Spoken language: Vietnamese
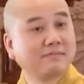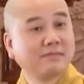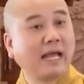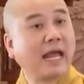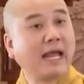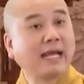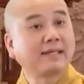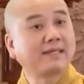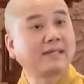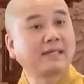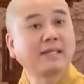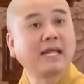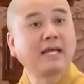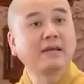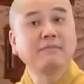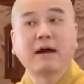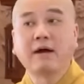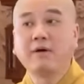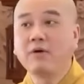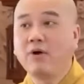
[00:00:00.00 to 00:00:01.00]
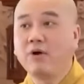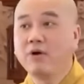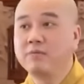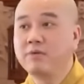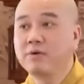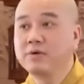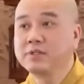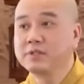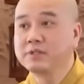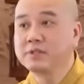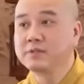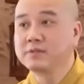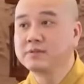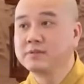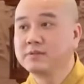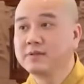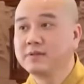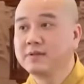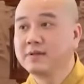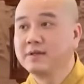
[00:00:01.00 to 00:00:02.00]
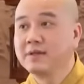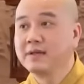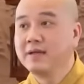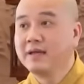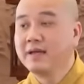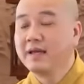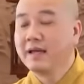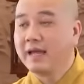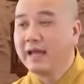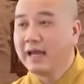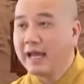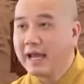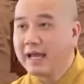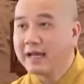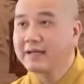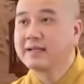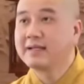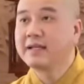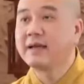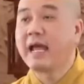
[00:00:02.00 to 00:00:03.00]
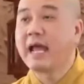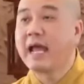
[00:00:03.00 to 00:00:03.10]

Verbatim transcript: ăn chỉ để bảo hộ môi trường ăn là